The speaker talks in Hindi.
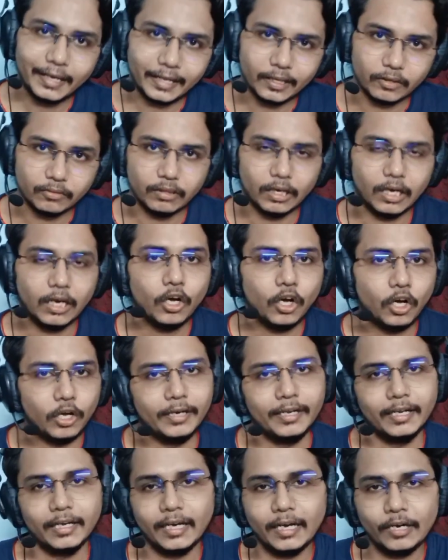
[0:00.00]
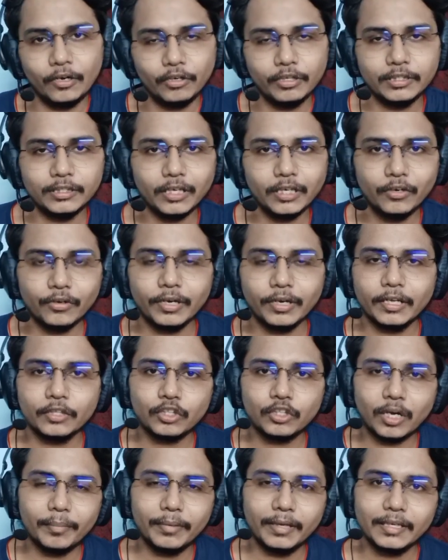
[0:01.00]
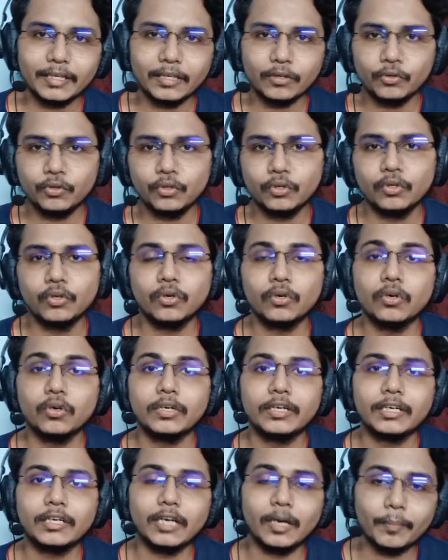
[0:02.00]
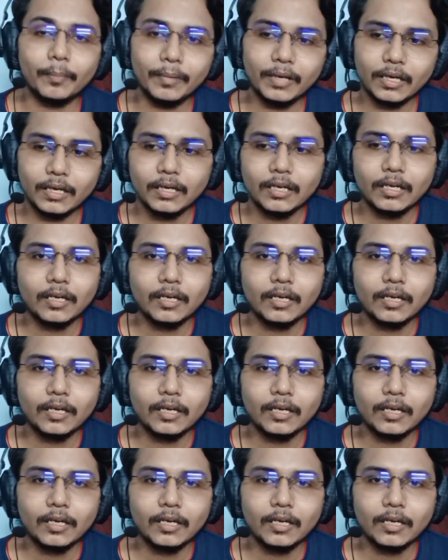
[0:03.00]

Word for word: नहीं हुआ अटल गार्डन डेड हो गए तो आप देखिए उन दोनों को अपना